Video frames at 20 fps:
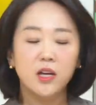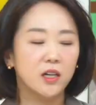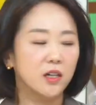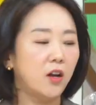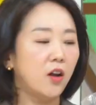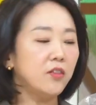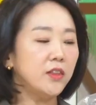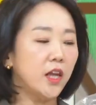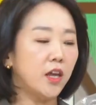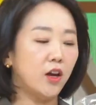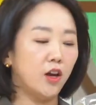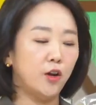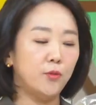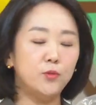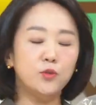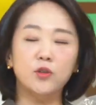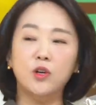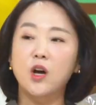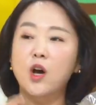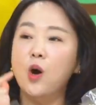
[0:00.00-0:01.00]
그런데
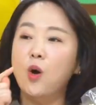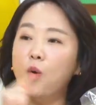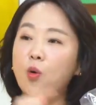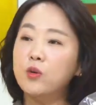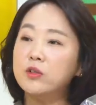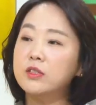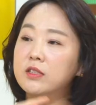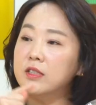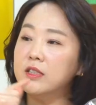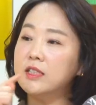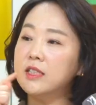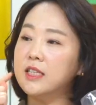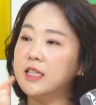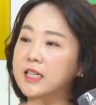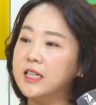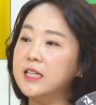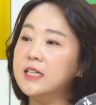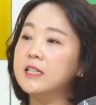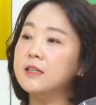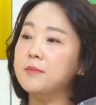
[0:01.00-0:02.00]
여러분, 옷은
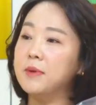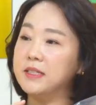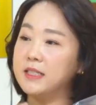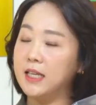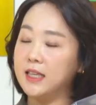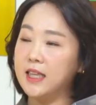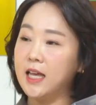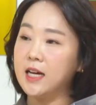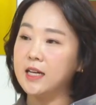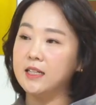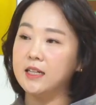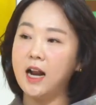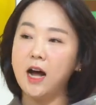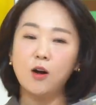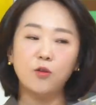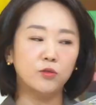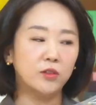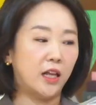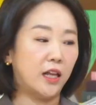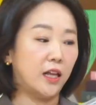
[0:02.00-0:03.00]
기름에 세탁을
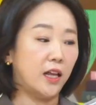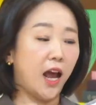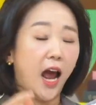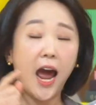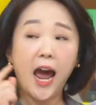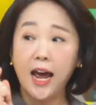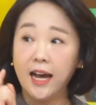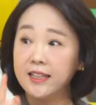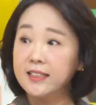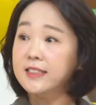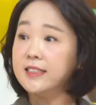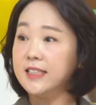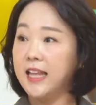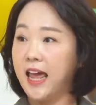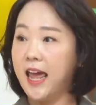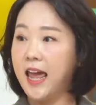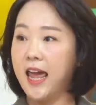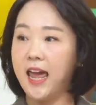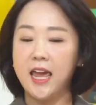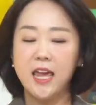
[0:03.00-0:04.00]
하고 나,
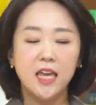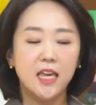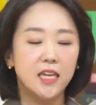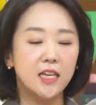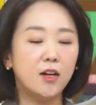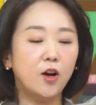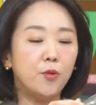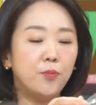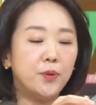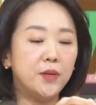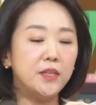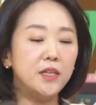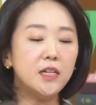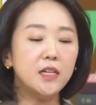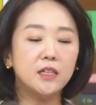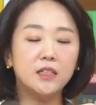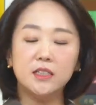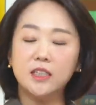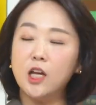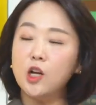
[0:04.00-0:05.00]
하는데 이거 비닐을
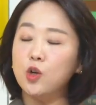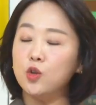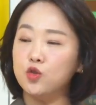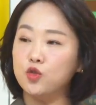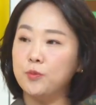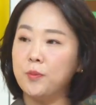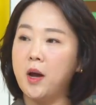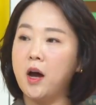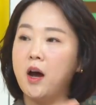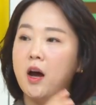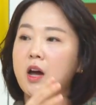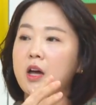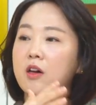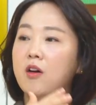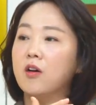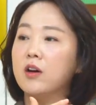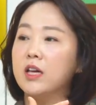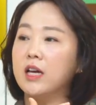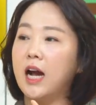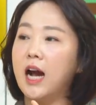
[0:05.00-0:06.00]
그대로 두면
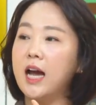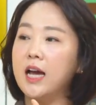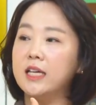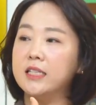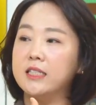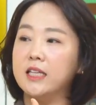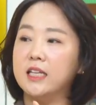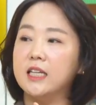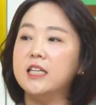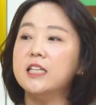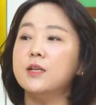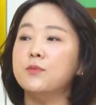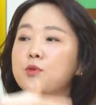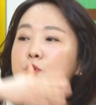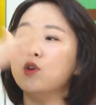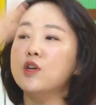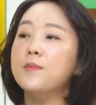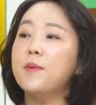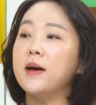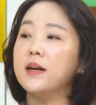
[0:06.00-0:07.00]
여기가 이제 기름이
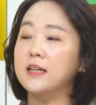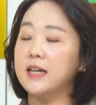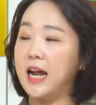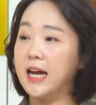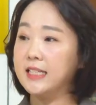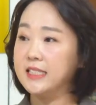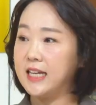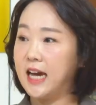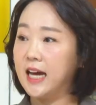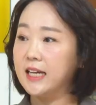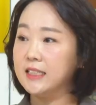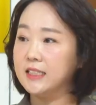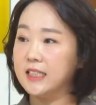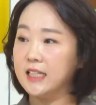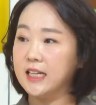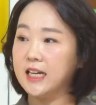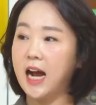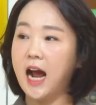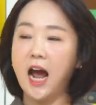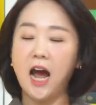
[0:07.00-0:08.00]
휘발을 하지
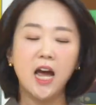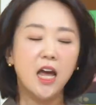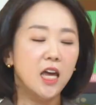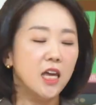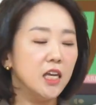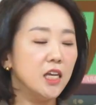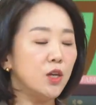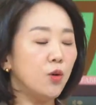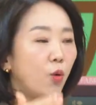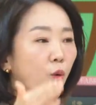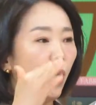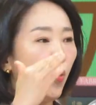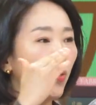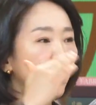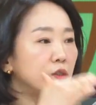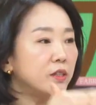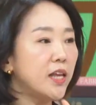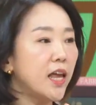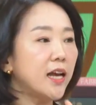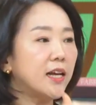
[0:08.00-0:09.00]
않으니까 이
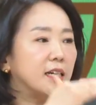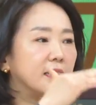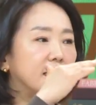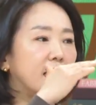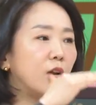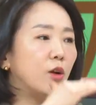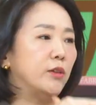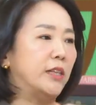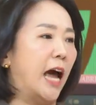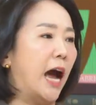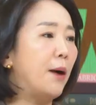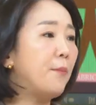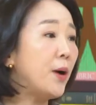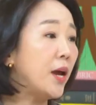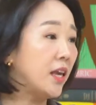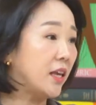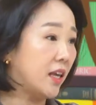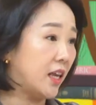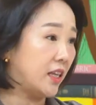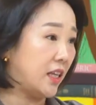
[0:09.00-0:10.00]
옷에 그대로
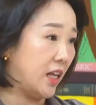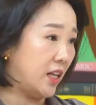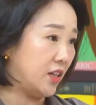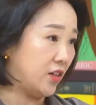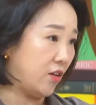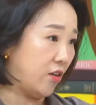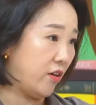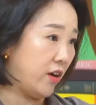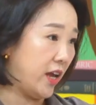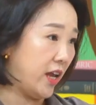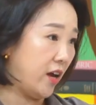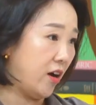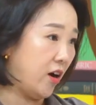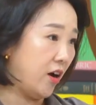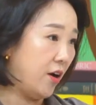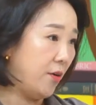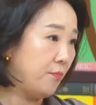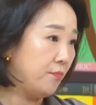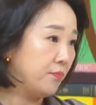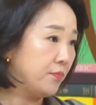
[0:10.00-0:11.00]
남아있게 되는 거예요.
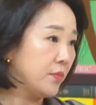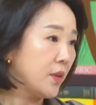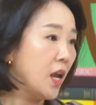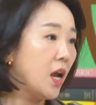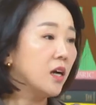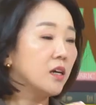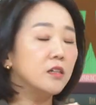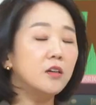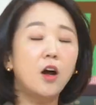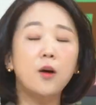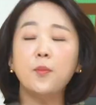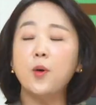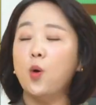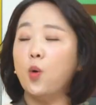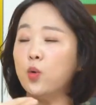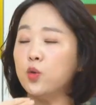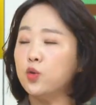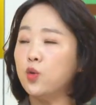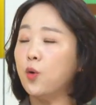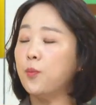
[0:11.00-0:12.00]
아. 그러면
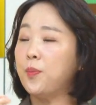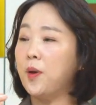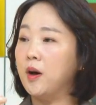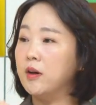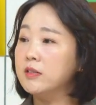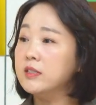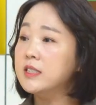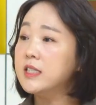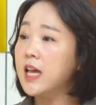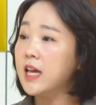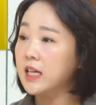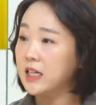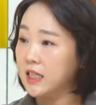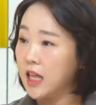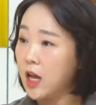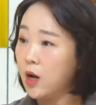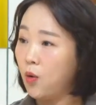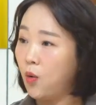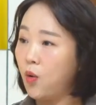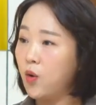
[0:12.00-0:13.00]
옷도 변색이
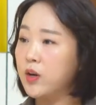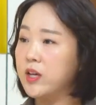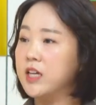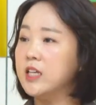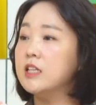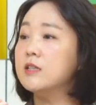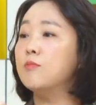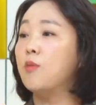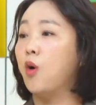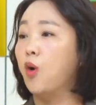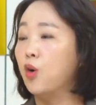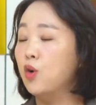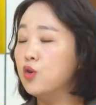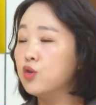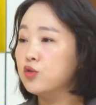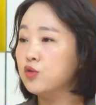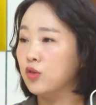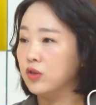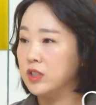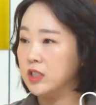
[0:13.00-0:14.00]
되고 기름
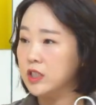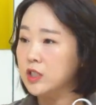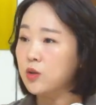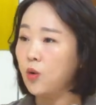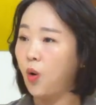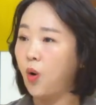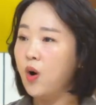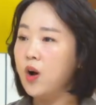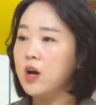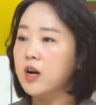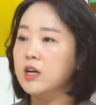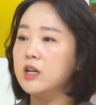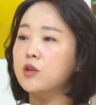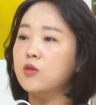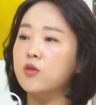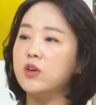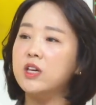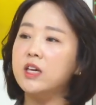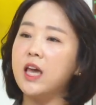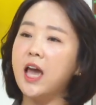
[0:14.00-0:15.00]
얼룩도 지고 네.
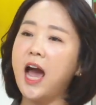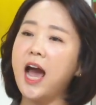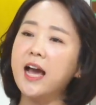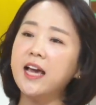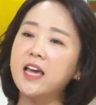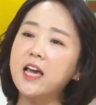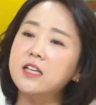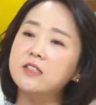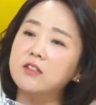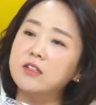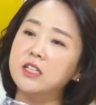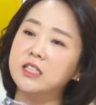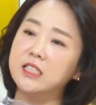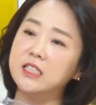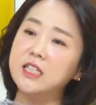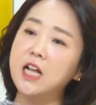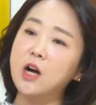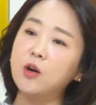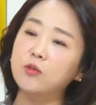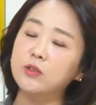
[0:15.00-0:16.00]
그리고 이게 한 계절이
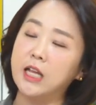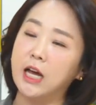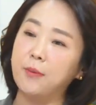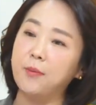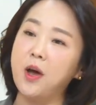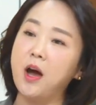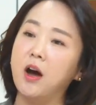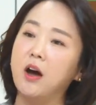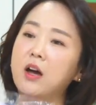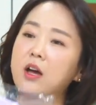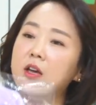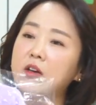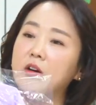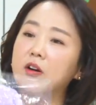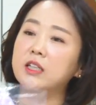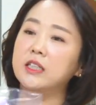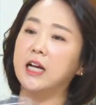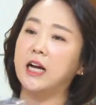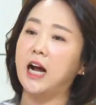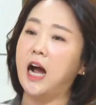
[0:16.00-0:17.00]
지나고 나면
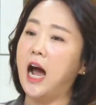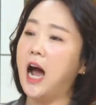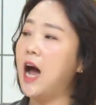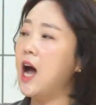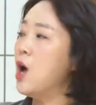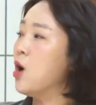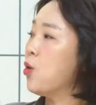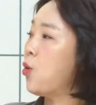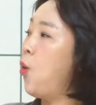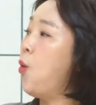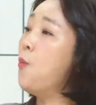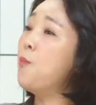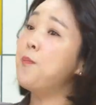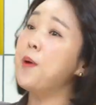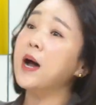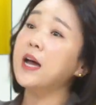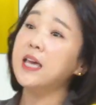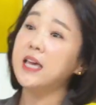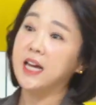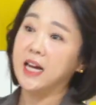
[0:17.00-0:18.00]
여기다가
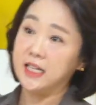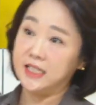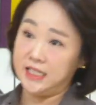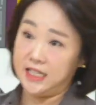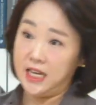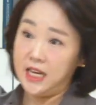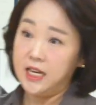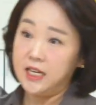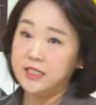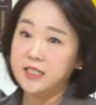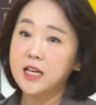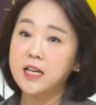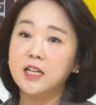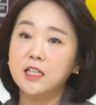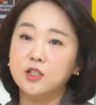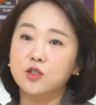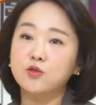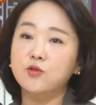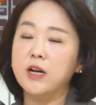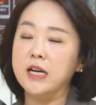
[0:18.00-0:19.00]
곰팡이까지 생길
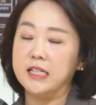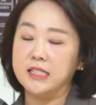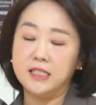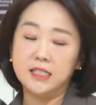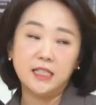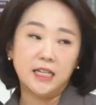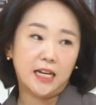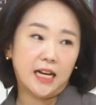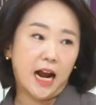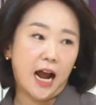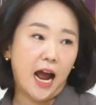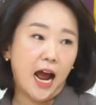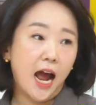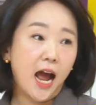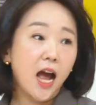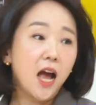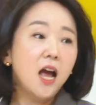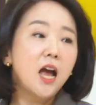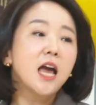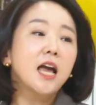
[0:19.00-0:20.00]
수가
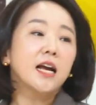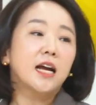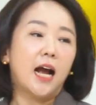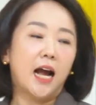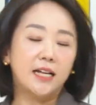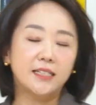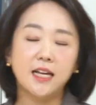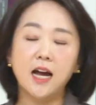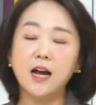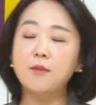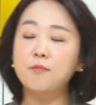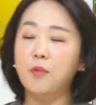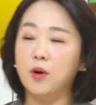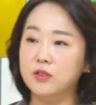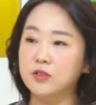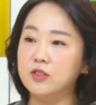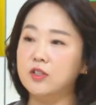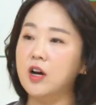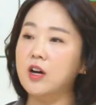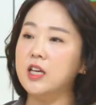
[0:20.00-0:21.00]
있으니까 아. 가장
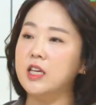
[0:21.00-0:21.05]
먼저